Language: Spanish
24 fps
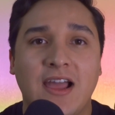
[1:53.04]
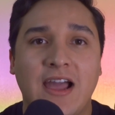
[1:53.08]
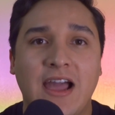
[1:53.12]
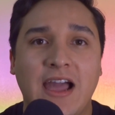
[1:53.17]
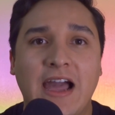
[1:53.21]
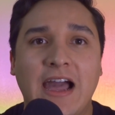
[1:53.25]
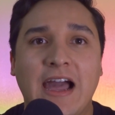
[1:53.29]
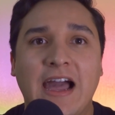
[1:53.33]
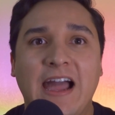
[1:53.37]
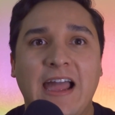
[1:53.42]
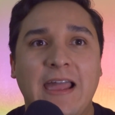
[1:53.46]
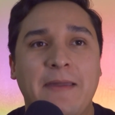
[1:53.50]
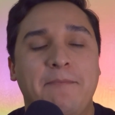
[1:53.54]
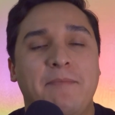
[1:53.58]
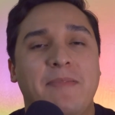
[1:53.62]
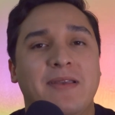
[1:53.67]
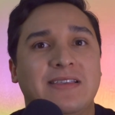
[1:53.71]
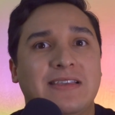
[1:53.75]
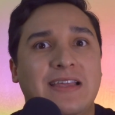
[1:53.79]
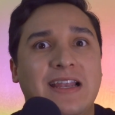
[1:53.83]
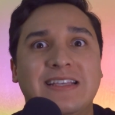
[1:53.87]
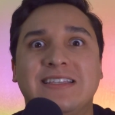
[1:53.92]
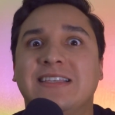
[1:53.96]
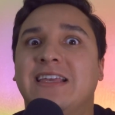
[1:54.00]
a
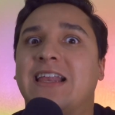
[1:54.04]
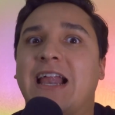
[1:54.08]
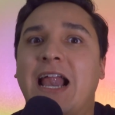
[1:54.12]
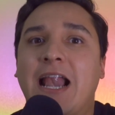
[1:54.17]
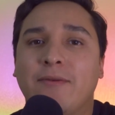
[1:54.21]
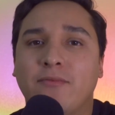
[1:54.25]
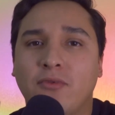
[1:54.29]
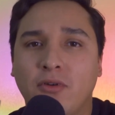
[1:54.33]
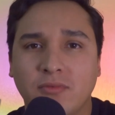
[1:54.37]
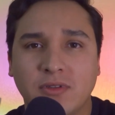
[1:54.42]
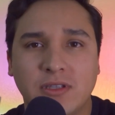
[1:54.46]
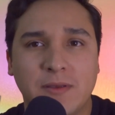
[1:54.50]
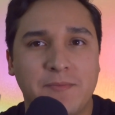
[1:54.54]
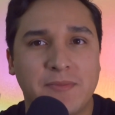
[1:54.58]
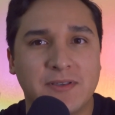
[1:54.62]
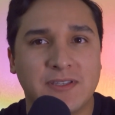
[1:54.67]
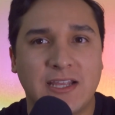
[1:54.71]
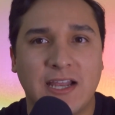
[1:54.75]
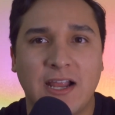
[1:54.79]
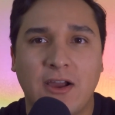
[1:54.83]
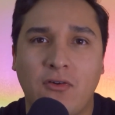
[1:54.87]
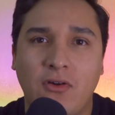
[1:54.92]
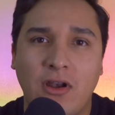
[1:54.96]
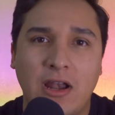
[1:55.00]
empezar a hacer álbumes,
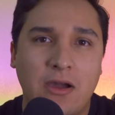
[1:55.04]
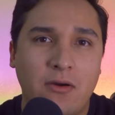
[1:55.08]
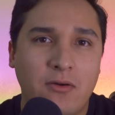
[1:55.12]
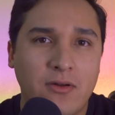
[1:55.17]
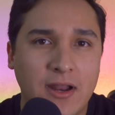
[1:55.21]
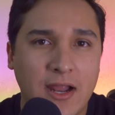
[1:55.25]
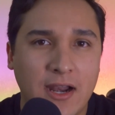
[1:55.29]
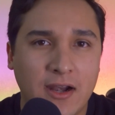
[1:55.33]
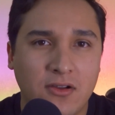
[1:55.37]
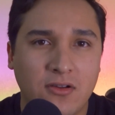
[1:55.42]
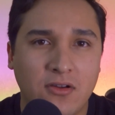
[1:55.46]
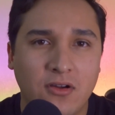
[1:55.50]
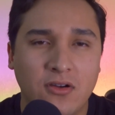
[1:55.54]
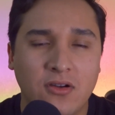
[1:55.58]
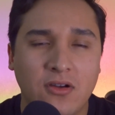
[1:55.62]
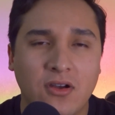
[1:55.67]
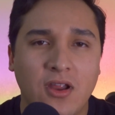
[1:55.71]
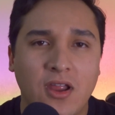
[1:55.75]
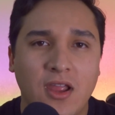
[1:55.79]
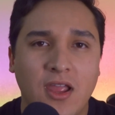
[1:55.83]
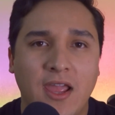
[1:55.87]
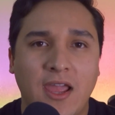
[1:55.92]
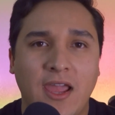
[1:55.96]
empezar a colaborar con